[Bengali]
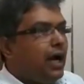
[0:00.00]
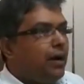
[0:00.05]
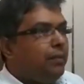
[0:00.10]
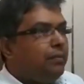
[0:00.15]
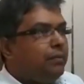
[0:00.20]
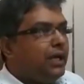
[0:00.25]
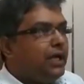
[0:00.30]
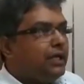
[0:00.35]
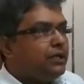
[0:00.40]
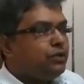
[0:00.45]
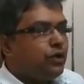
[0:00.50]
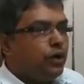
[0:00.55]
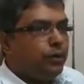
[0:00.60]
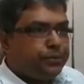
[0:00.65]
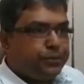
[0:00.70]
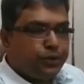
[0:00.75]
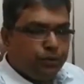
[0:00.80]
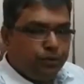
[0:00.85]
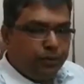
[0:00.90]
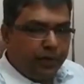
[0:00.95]
আমরা
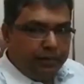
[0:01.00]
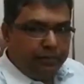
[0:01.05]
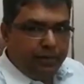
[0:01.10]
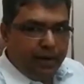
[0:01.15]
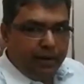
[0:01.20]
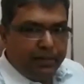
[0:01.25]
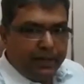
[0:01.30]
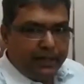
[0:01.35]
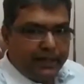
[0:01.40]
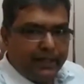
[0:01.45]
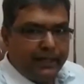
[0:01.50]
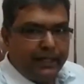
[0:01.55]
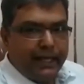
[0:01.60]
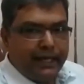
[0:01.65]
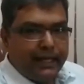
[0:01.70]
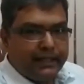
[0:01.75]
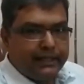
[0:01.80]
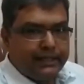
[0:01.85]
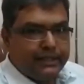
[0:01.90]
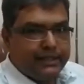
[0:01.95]
সবসময় ব্যাপারটা
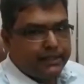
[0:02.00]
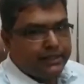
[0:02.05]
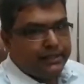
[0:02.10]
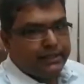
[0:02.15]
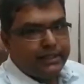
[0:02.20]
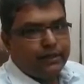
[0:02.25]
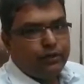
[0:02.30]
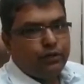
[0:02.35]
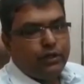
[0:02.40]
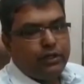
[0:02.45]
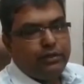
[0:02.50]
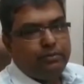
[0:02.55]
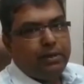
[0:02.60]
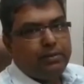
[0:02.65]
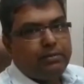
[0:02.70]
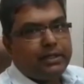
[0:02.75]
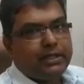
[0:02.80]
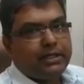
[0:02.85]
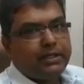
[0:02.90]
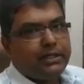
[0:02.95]
দেখার চেষ্টা করি
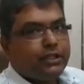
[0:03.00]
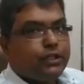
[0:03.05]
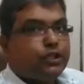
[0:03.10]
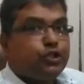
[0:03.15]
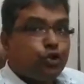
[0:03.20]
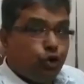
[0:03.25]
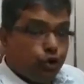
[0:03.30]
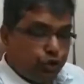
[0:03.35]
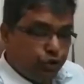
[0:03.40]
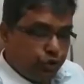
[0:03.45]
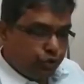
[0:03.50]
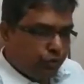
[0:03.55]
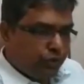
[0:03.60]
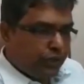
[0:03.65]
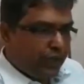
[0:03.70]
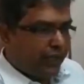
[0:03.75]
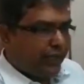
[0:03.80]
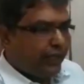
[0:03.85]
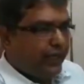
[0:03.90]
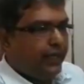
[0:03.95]
ব্যাপারটা যাতে স্বচ্ছ
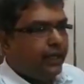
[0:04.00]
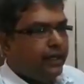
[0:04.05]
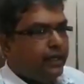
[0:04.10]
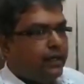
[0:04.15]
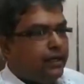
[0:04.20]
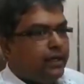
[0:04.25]
থাকে